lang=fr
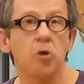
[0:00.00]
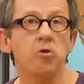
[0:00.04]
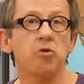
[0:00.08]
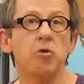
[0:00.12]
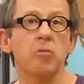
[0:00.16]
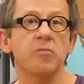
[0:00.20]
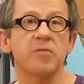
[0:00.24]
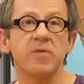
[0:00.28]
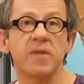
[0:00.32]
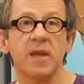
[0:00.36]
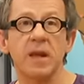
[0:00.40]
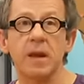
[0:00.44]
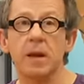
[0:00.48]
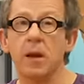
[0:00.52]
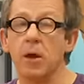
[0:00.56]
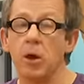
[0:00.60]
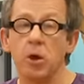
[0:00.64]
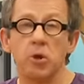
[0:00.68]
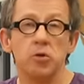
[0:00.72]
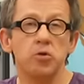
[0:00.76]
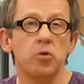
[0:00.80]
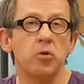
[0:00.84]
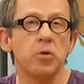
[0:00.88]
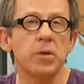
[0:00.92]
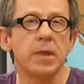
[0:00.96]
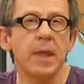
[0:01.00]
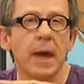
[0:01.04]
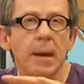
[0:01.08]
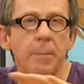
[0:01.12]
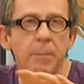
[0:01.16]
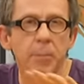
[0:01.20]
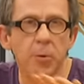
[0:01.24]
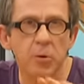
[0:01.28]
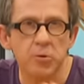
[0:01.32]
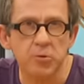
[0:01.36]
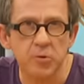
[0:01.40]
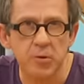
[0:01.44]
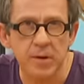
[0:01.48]
comme celle de
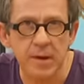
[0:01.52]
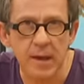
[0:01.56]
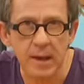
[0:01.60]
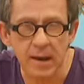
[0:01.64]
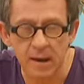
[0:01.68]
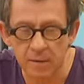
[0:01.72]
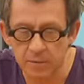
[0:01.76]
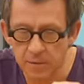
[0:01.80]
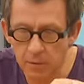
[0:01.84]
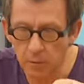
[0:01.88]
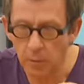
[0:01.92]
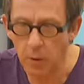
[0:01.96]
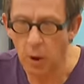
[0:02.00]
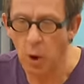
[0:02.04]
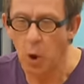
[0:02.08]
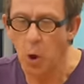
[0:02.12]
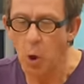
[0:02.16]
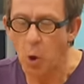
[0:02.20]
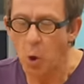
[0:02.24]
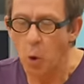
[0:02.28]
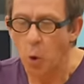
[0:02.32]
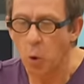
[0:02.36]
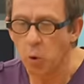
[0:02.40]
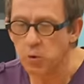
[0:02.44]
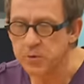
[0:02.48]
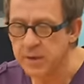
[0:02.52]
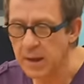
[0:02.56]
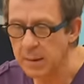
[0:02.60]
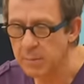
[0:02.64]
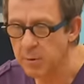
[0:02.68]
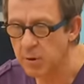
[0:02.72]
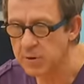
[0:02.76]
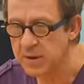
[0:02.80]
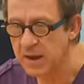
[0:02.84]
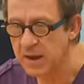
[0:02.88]
n'importe quel avion, ont un bord